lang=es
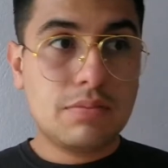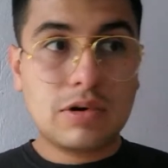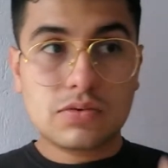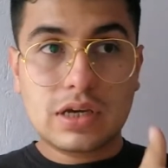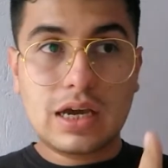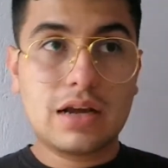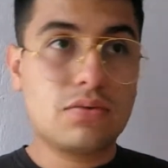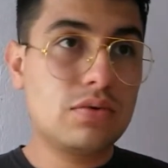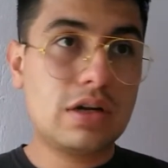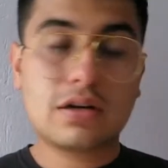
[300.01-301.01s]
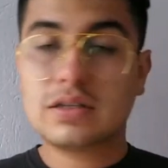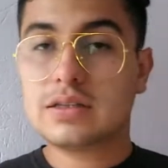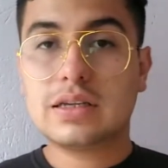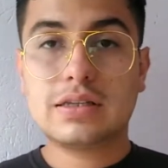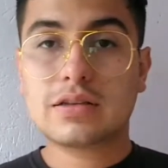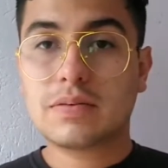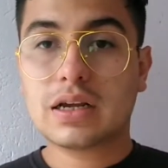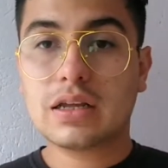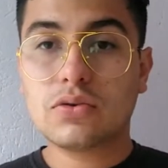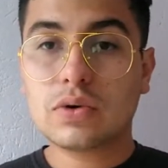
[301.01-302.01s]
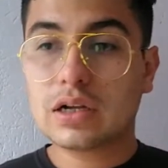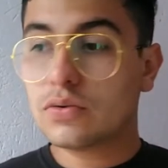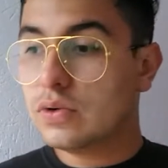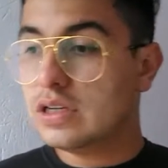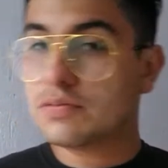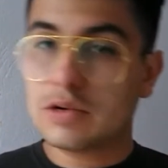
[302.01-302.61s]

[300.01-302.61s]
Vamos a dejar unas resistencias para que tú calcules.